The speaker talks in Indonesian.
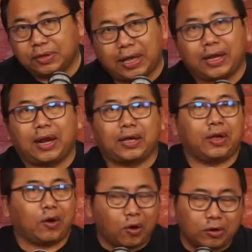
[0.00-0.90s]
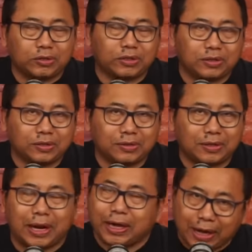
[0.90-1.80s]
lagi-lagi hoax,
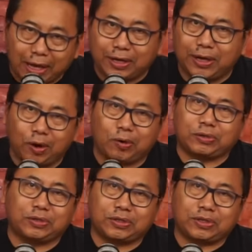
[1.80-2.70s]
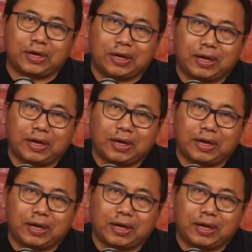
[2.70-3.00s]
lagi-lagi hoax.